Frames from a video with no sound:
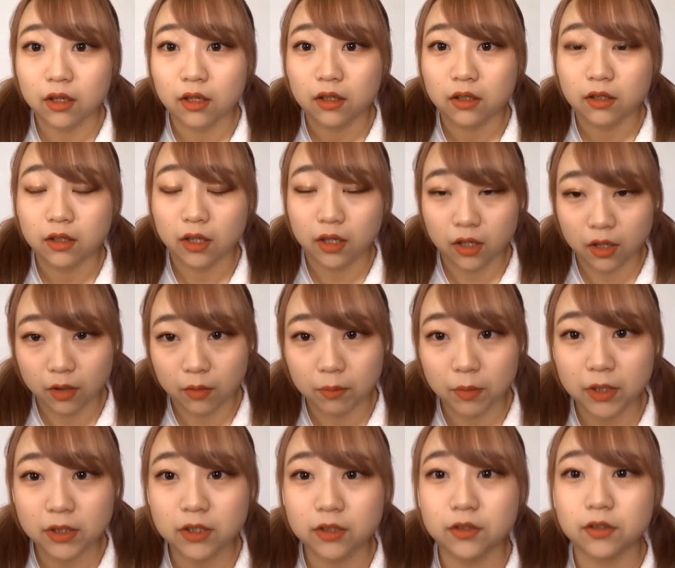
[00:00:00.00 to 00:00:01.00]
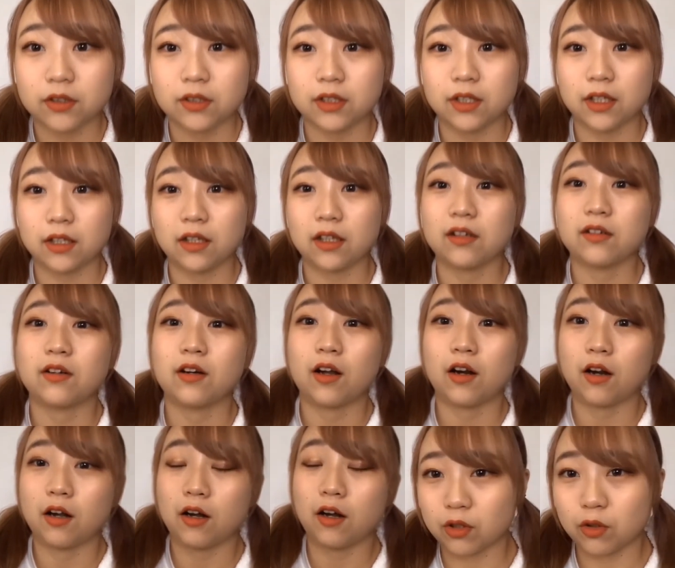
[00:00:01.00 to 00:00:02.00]
でマスクつけてるか
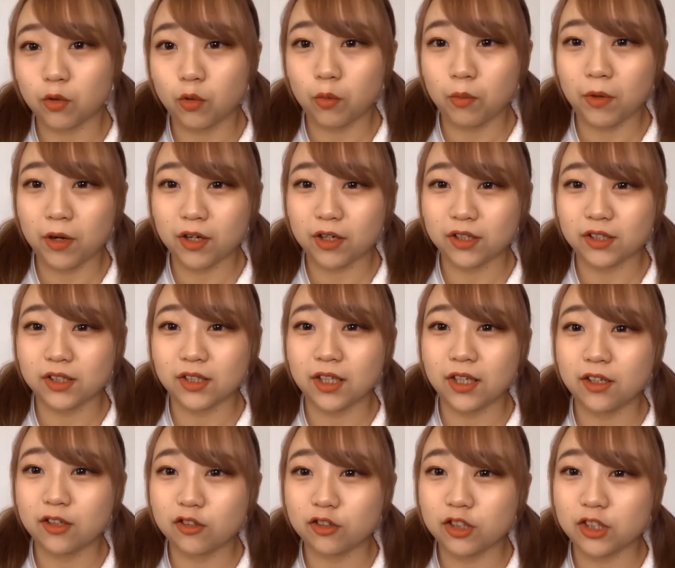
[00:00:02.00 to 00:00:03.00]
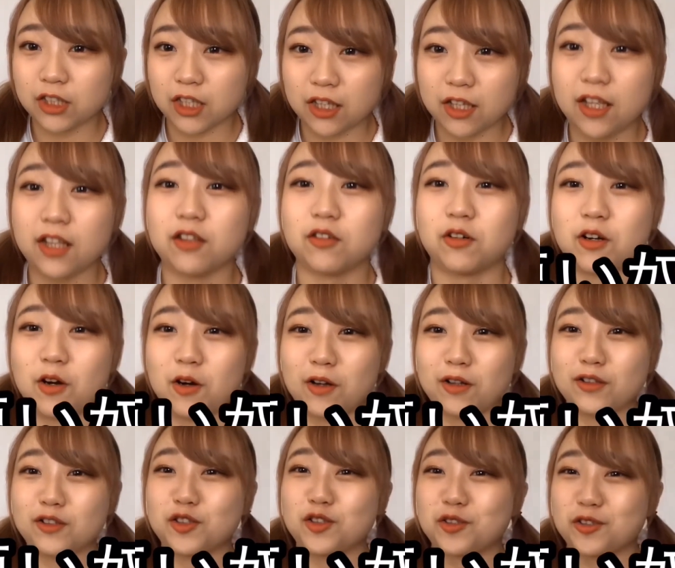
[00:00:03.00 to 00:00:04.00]
らごまかし効くんじゃねとか
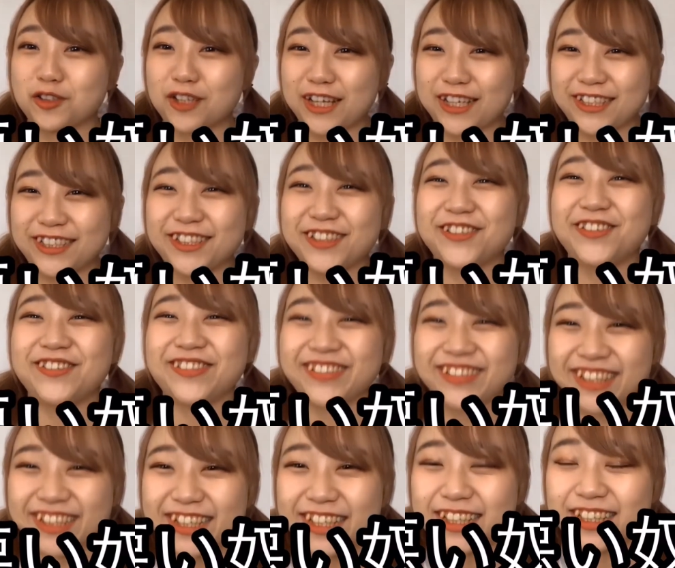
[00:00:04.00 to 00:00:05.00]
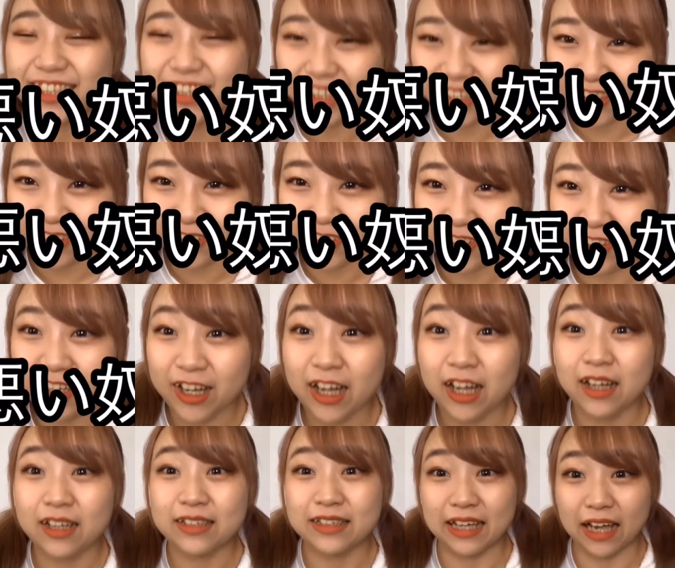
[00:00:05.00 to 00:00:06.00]
ちょっと内心思ってたんだけど
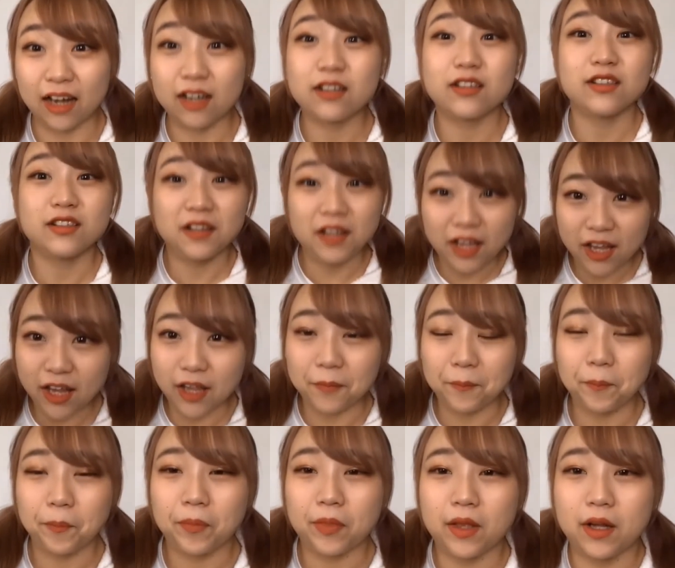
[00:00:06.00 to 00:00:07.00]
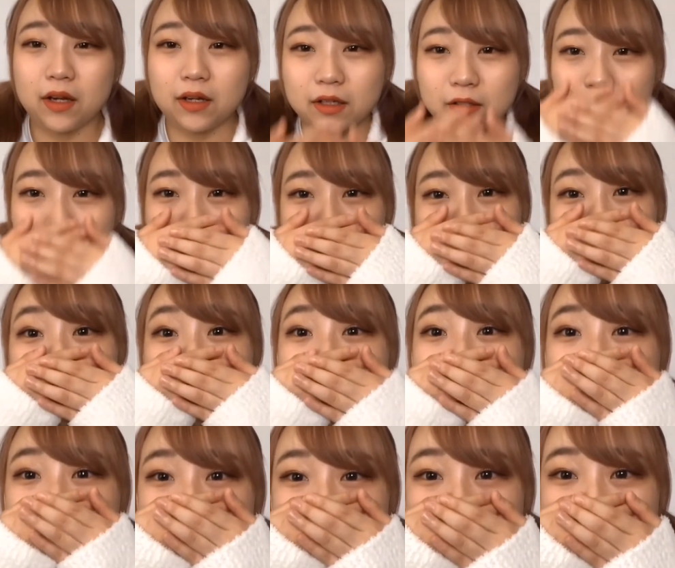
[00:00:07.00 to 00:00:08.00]
逆でなんかこの
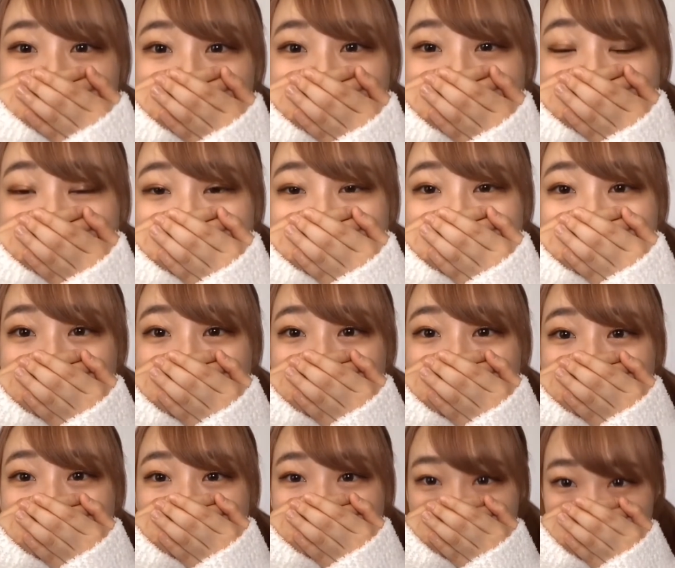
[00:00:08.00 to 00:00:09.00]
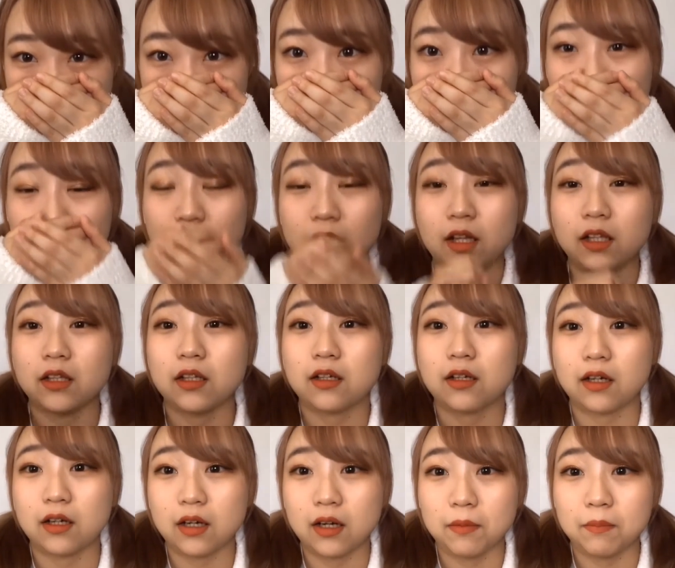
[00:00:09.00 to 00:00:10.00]
マスクをしてるじゃんだ
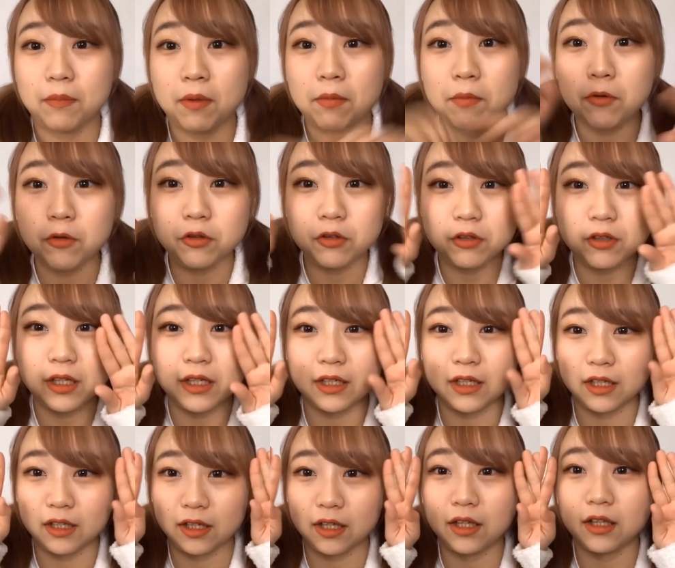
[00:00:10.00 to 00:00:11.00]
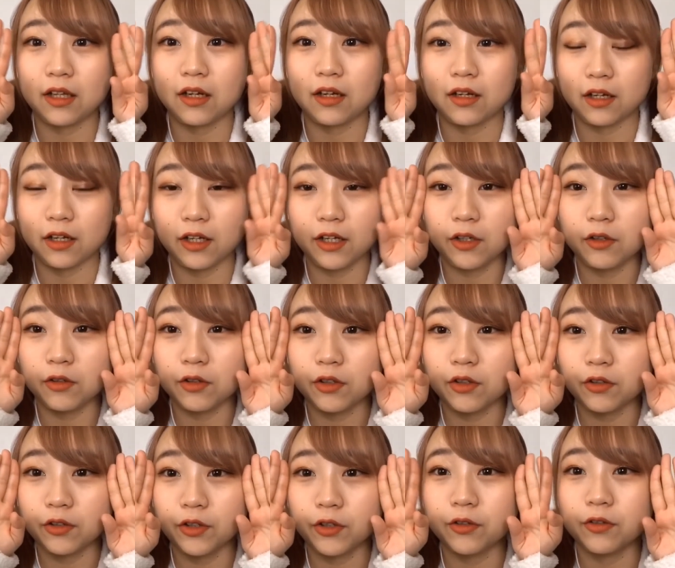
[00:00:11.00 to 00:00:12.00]
から目元だけでなんかいろいろ
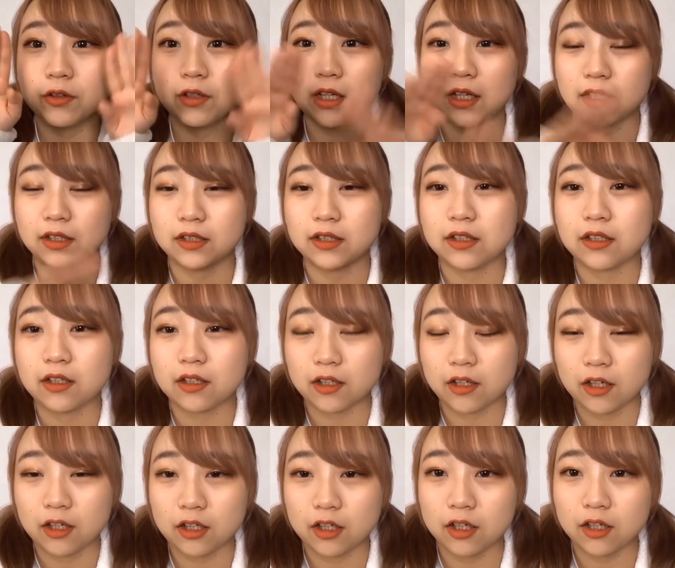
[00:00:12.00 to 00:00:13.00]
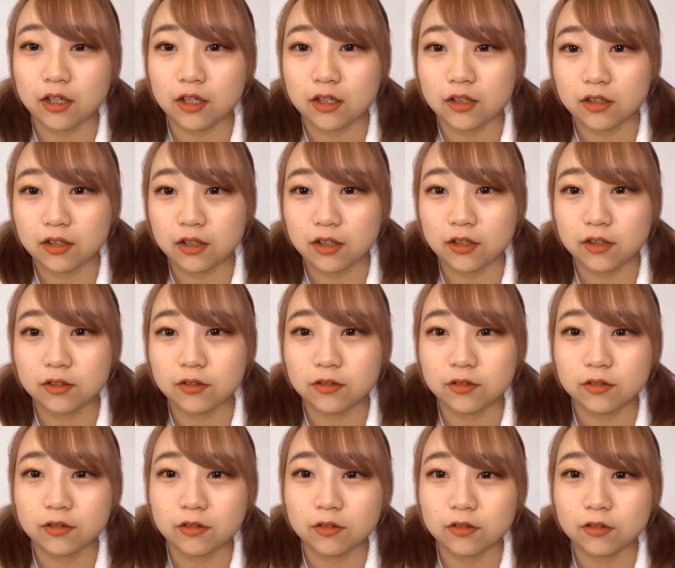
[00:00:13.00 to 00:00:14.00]
表現しなきゃいけないっていう
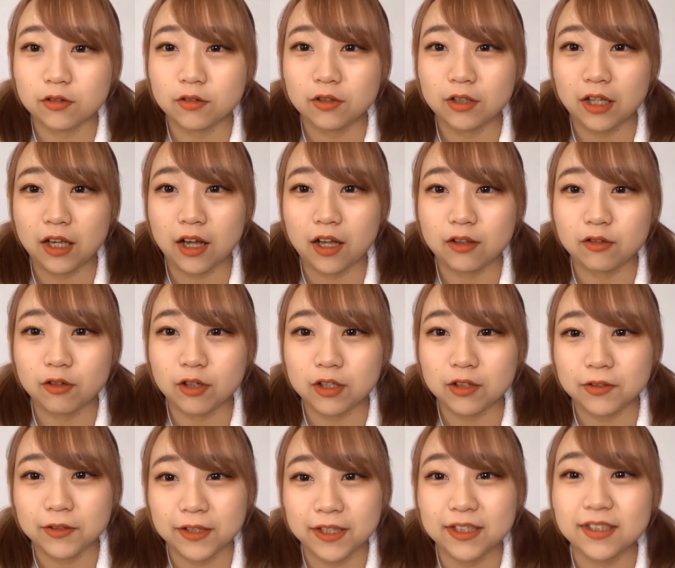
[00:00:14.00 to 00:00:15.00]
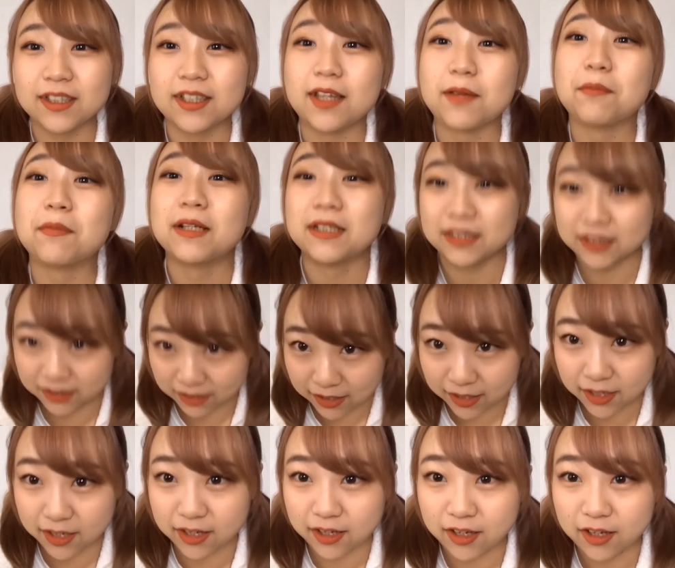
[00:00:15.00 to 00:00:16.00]
ことに後々気づきまし
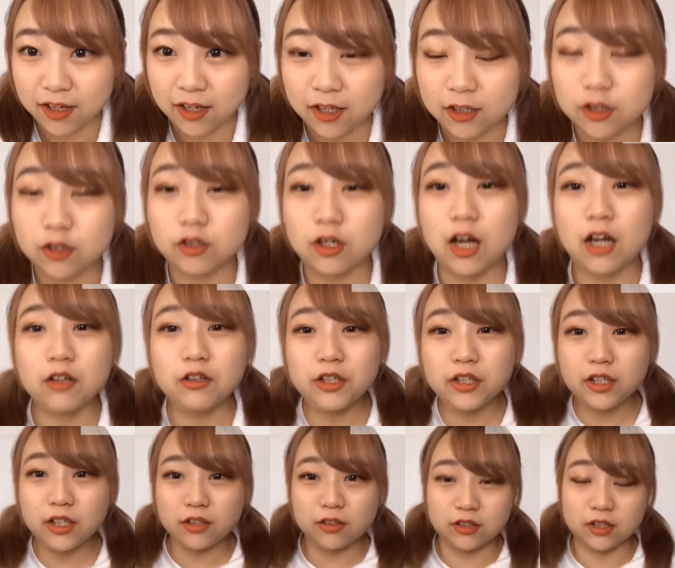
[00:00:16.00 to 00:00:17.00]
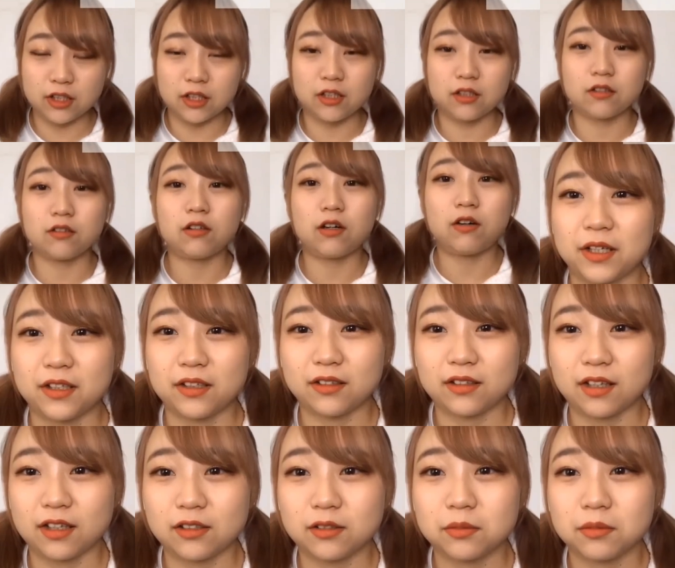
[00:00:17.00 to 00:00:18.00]
てその歩いてるシーンとかは
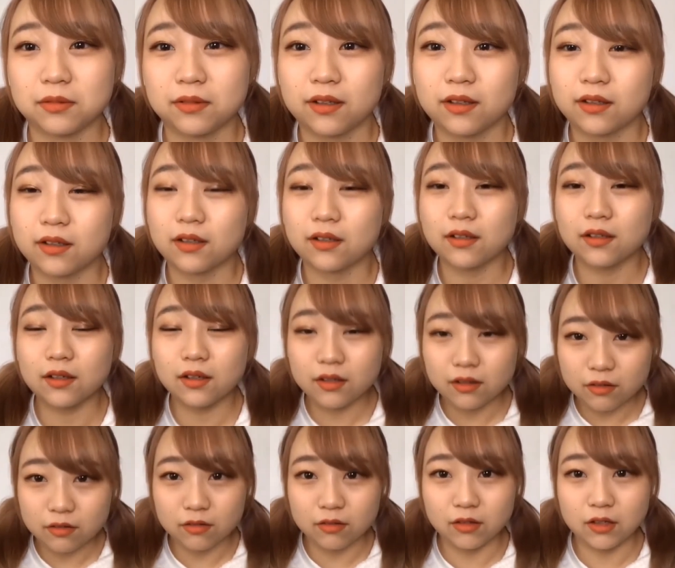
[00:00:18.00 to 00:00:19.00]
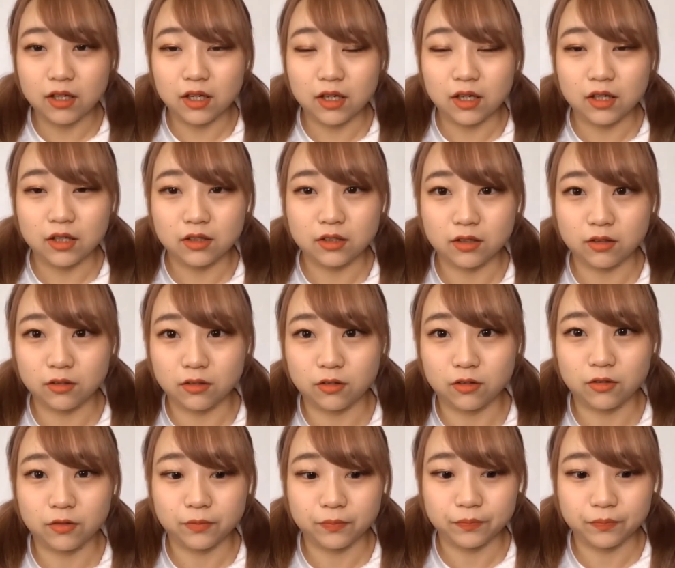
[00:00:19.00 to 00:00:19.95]
大丈夫だったんだけどその